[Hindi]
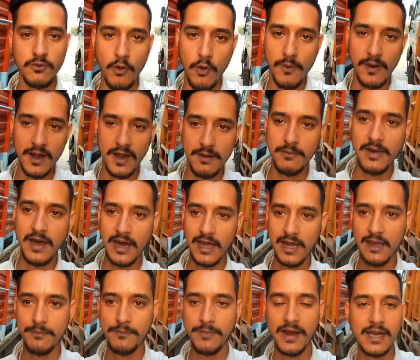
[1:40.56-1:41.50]
वो बड़ा
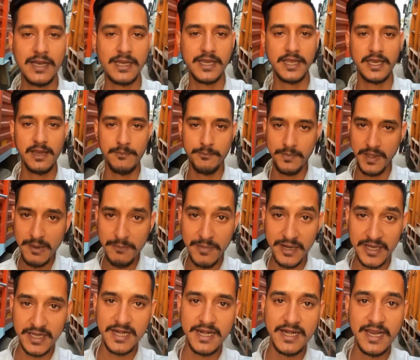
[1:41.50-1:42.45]
माल है पार्टी ने
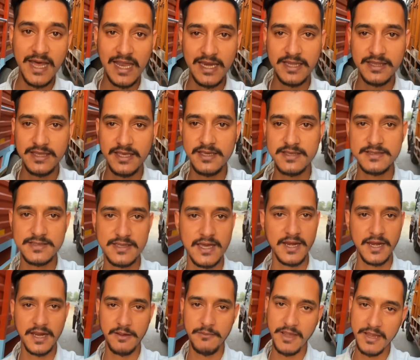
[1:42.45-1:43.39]
पेमेंट नहीं डाली थी इस
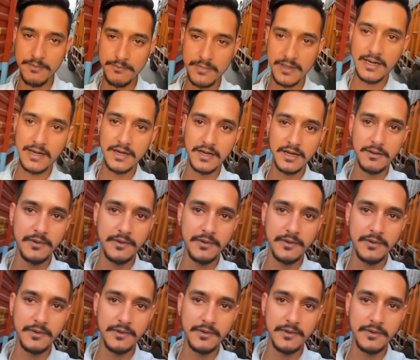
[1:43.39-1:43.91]
करके भाई बिल नहीं